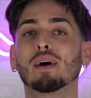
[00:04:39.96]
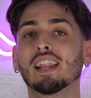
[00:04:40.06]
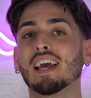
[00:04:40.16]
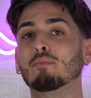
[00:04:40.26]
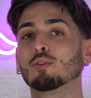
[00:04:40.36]

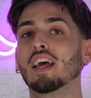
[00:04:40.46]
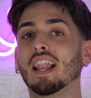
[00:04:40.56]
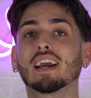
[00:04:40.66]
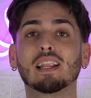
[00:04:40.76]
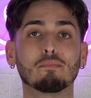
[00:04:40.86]
parliamo
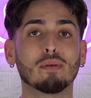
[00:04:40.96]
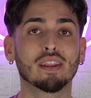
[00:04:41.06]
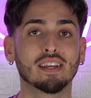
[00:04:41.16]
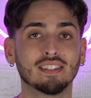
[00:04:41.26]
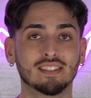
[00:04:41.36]
della
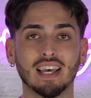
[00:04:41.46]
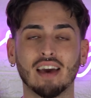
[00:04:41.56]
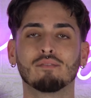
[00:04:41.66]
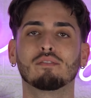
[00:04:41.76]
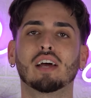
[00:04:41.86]
clipper in
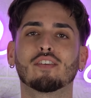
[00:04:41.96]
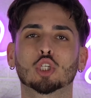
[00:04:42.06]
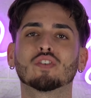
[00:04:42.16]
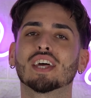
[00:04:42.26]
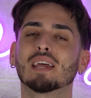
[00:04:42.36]
sé, ve la
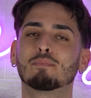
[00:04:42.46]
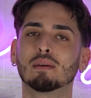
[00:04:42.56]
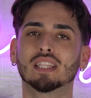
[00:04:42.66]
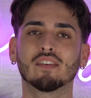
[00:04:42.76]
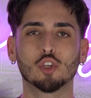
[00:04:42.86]
faccio vedere
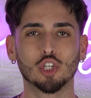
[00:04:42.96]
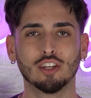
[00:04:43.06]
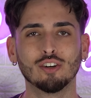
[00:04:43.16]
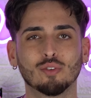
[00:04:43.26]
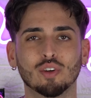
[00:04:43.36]
prima da
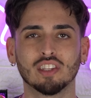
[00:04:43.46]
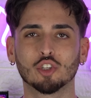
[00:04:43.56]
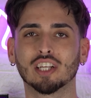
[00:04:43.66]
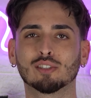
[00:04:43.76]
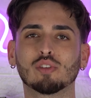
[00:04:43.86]
vicino, quindi
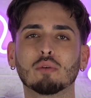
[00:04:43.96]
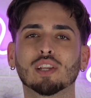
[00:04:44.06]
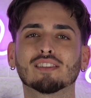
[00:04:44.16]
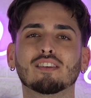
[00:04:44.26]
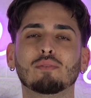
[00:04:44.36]
ce la studiamo
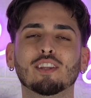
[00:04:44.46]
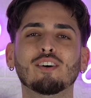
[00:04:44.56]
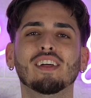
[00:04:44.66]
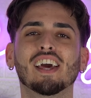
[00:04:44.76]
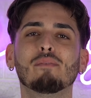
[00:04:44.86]
un
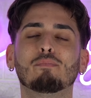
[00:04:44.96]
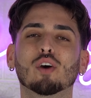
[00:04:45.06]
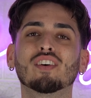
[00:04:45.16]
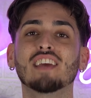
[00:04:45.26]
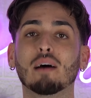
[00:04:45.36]
attimino, e
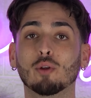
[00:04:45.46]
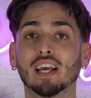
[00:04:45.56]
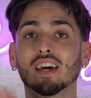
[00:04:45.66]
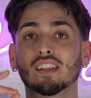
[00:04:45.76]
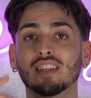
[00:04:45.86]
poi vediamo
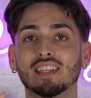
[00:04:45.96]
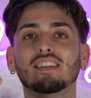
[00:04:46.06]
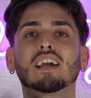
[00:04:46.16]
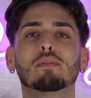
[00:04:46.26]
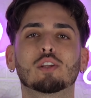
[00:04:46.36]
le
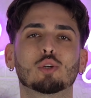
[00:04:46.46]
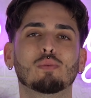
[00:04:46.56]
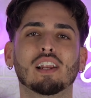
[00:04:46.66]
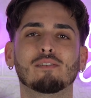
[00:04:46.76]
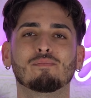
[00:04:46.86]
caratteristiche
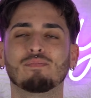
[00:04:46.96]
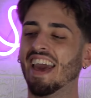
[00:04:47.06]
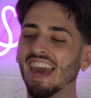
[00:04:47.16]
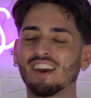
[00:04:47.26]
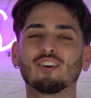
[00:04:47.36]
principali.
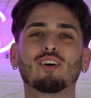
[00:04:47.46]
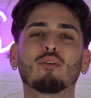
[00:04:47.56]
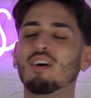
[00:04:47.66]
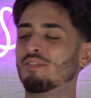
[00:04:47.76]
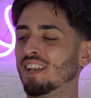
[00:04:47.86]
Eccola
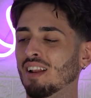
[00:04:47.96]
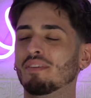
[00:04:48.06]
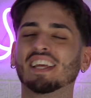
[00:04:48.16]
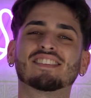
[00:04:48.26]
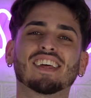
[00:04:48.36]
qua
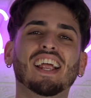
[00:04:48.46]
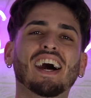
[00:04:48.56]
finalmente